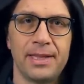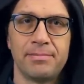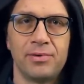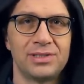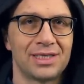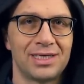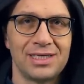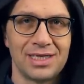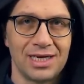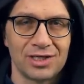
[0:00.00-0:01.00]
bo jest
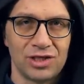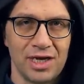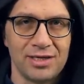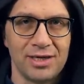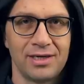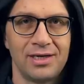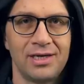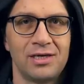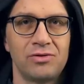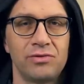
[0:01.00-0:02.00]
jakieś zakażenie,
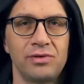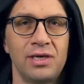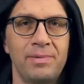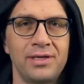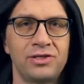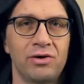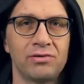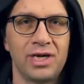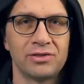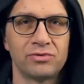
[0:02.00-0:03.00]
to nie będzie
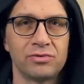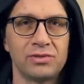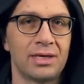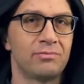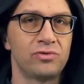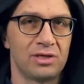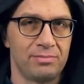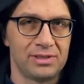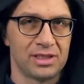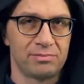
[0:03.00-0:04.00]
od razu, ja muszę
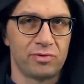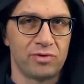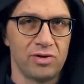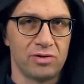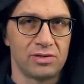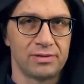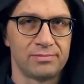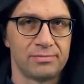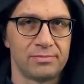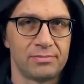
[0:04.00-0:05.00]
być zaspokojony.
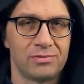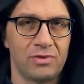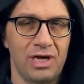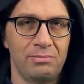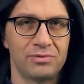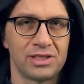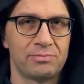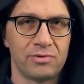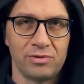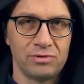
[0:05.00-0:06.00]
To albo
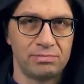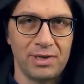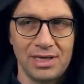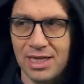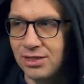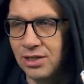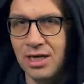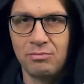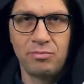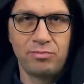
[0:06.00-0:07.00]
zaspokoisz mnie inaczej,
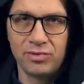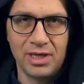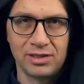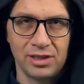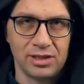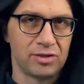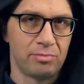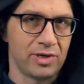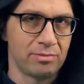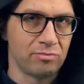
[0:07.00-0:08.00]
albo pójdę gdzie indziej,
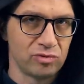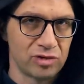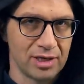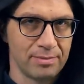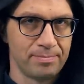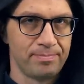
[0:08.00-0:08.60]
bo ja muszę.